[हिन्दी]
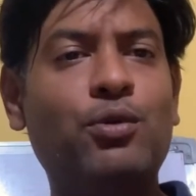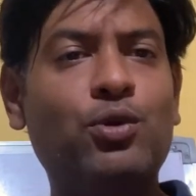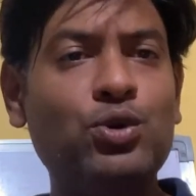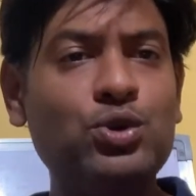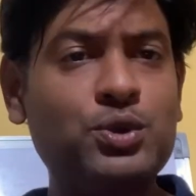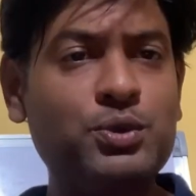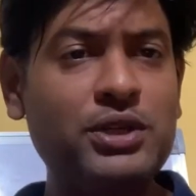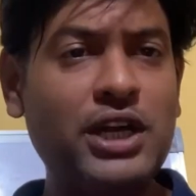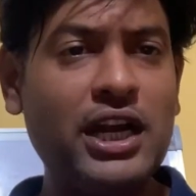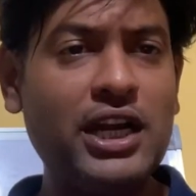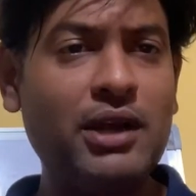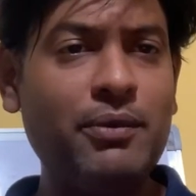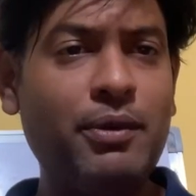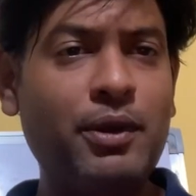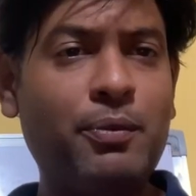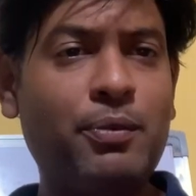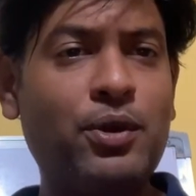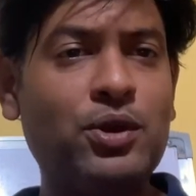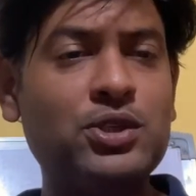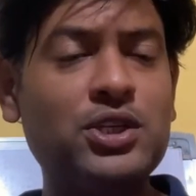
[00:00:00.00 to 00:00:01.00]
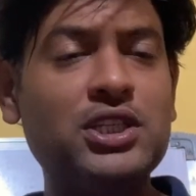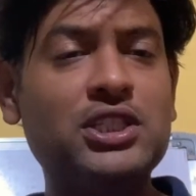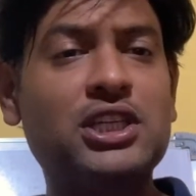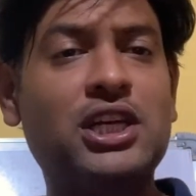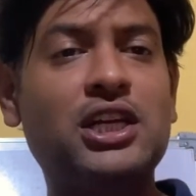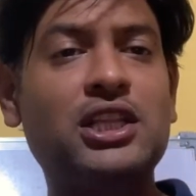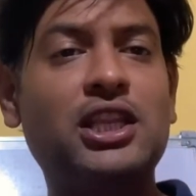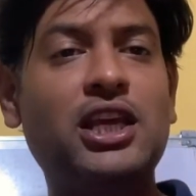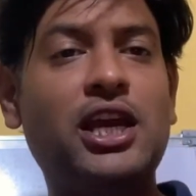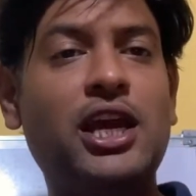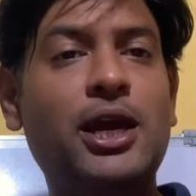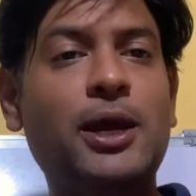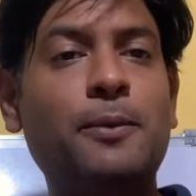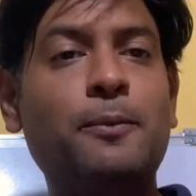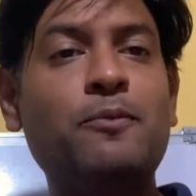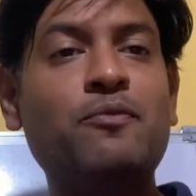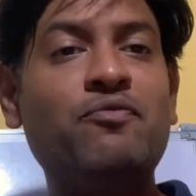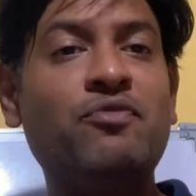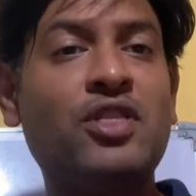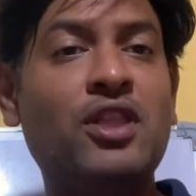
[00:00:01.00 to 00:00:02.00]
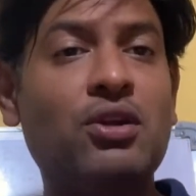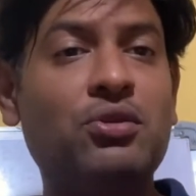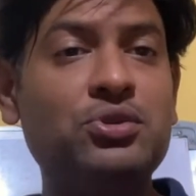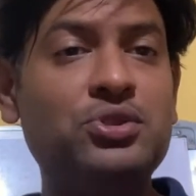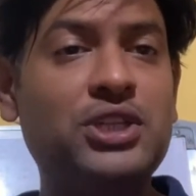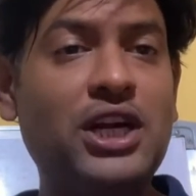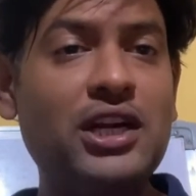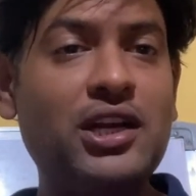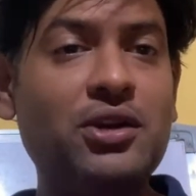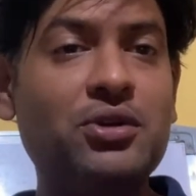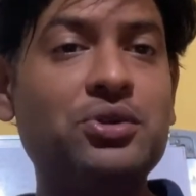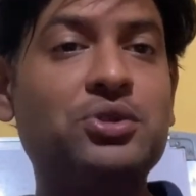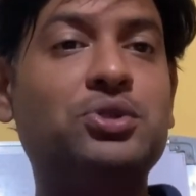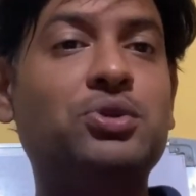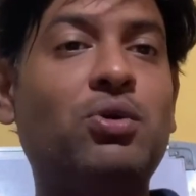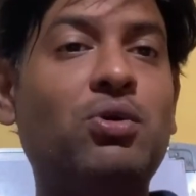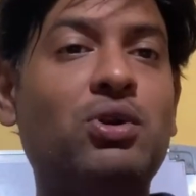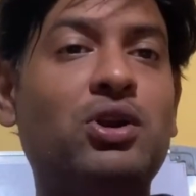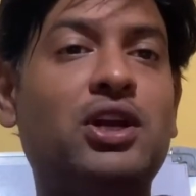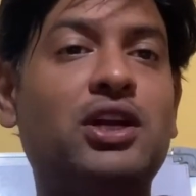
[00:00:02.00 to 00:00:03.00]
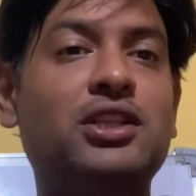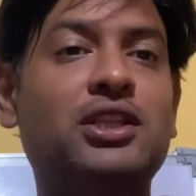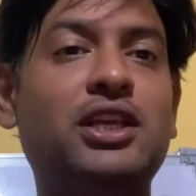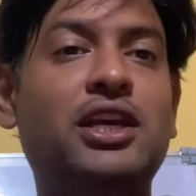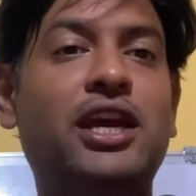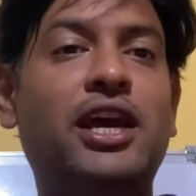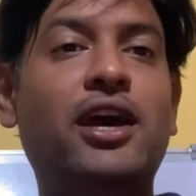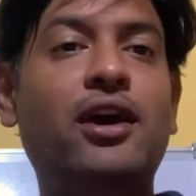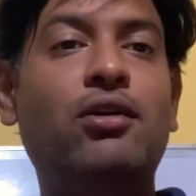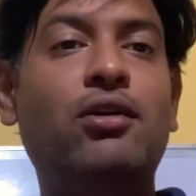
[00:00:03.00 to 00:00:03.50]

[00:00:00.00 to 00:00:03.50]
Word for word: उस डाटा पर प्रोसेस करती है उस डाटा को स्टोर करती है